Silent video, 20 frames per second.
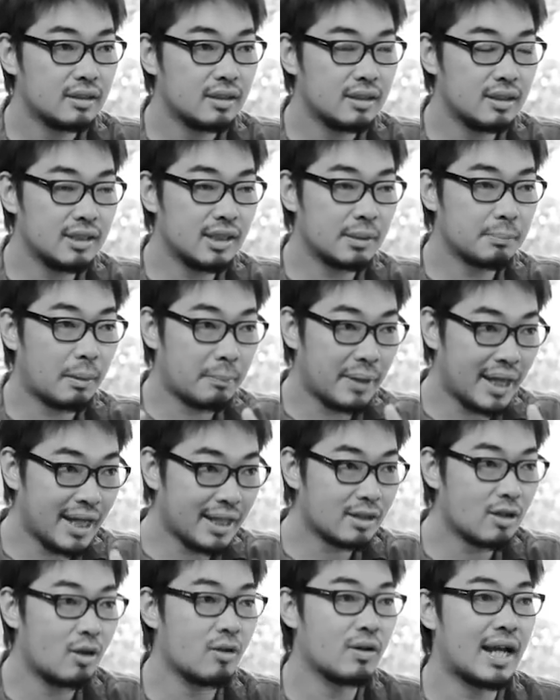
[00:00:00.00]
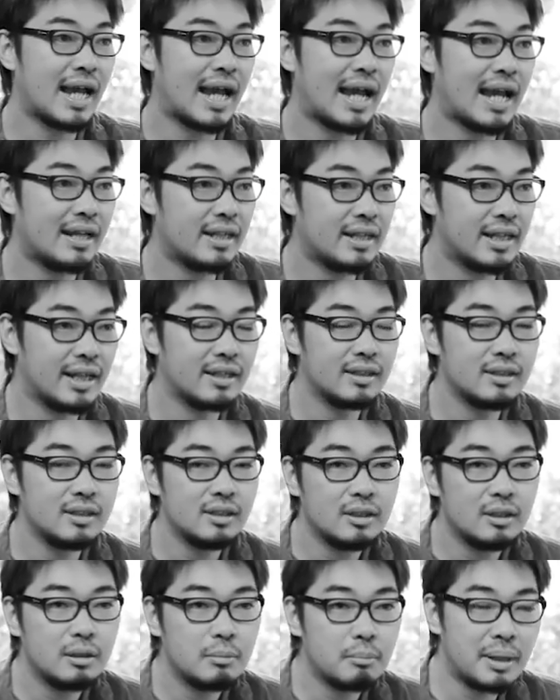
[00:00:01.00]
เรื่องประเภทของงานเนี่ย
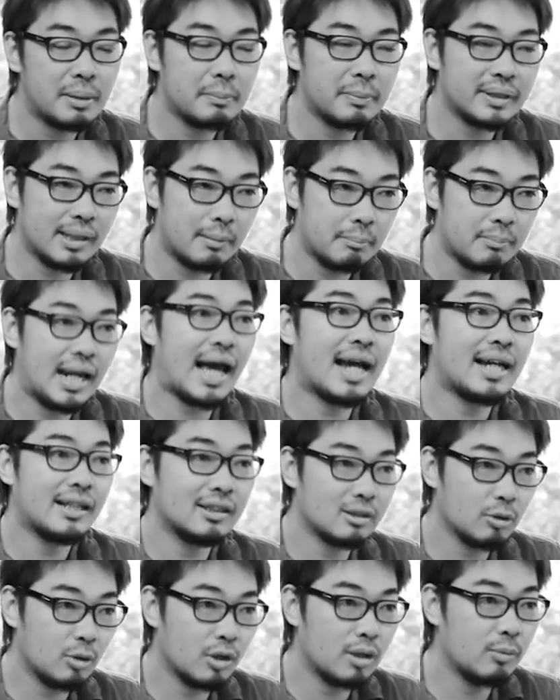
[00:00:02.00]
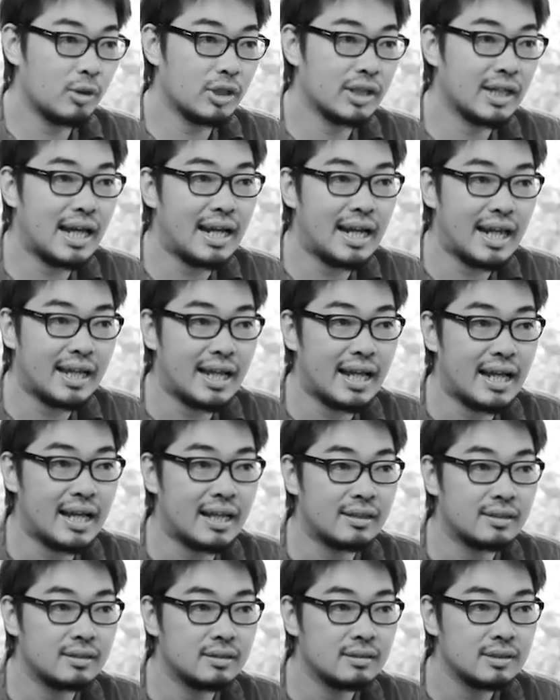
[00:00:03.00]
มันไปทำลายตัวกระบวนการแรงงาน
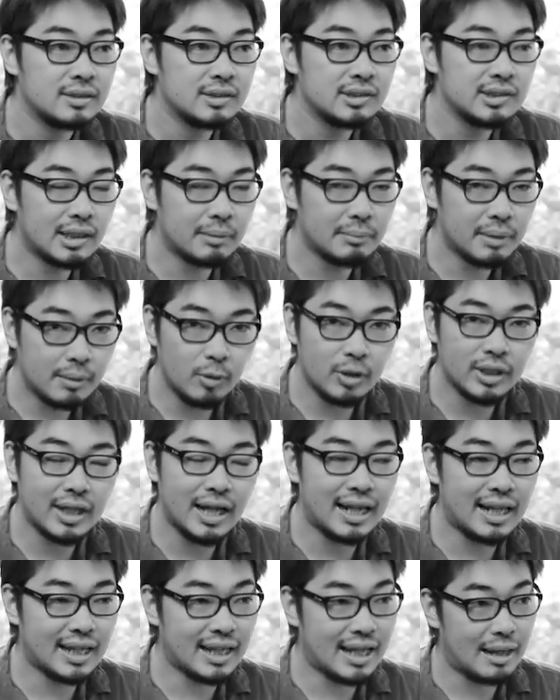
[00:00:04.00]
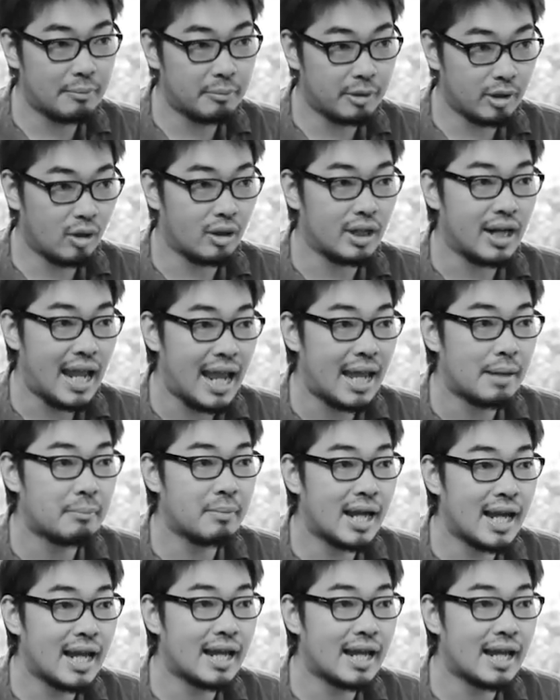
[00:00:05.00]
ซึ่งทำให้กระบวนการแรงงานมันอ่อนแอมา